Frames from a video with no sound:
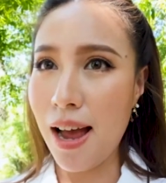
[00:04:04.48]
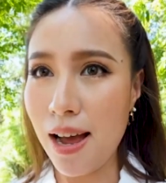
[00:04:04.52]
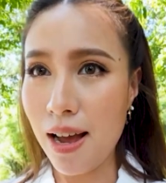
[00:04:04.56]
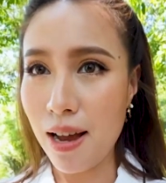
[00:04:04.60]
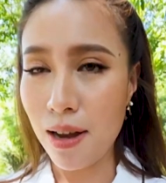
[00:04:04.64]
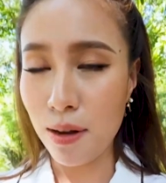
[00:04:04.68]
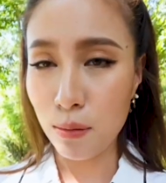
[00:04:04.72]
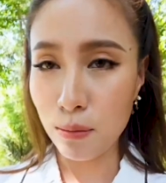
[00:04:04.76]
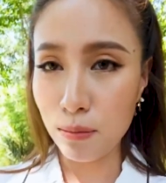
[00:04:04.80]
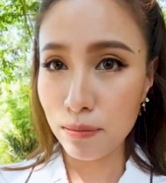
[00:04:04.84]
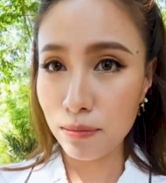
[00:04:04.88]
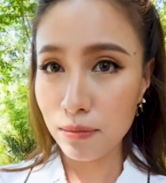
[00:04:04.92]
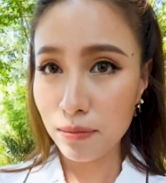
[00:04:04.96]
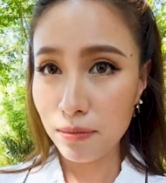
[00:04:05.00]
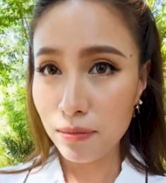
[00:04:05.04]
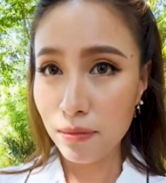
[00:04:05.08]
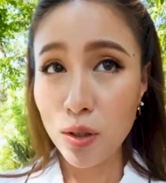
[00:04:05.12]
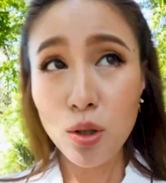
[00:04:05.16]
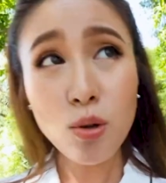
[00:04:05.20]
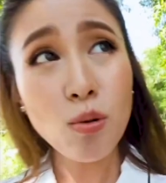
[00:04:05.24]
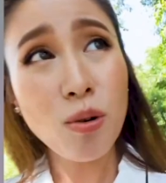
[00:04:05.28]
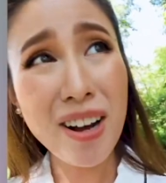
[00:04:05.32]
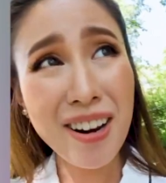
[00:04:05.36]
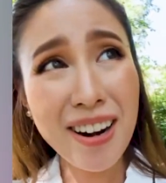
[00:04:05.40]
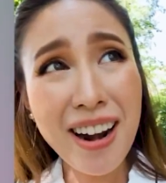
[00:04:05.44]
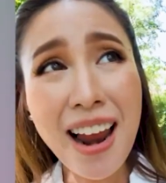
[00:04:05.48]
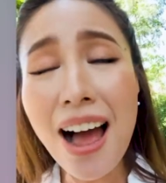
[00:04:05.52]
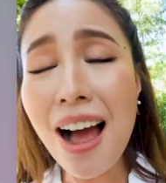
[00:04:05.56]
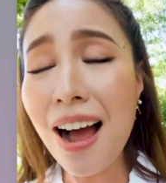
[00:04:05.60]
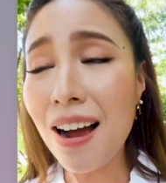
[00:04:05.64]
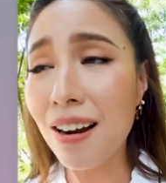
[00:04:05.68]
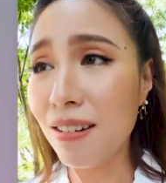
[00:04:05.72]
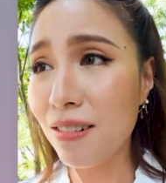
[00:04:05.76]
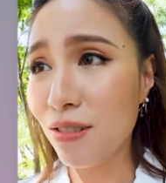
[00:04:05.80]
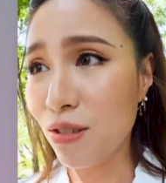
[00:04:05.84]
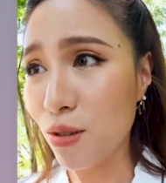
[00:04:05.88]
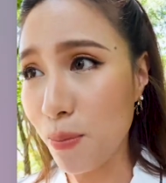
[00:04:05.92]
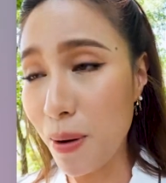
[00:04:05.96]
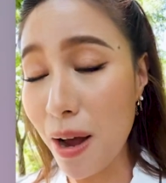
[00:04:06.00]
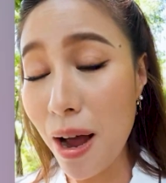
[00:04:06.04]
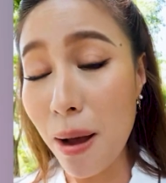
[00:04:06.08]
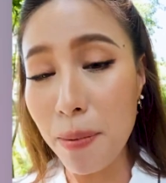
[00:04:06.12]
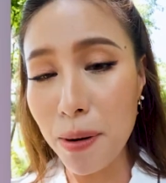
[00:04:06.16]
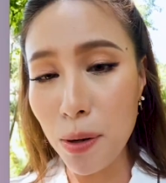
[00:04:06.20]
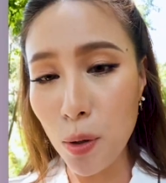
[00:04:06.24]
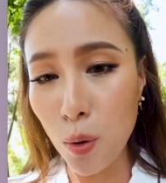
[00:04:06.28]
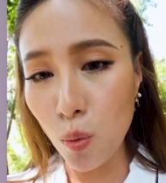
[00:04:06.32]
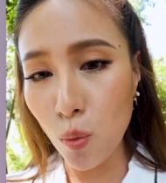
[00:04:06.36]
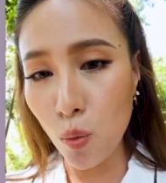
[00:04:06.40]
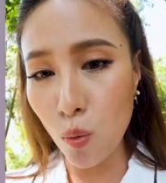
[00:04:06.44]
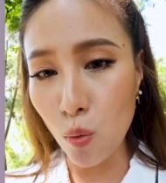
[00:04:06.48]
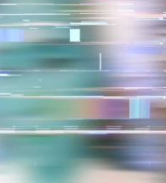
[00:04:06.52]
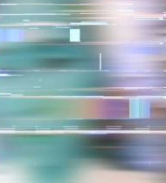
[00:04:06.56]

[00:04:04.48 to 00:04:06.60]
คะอยู่ข้างหลังจะพาไปดู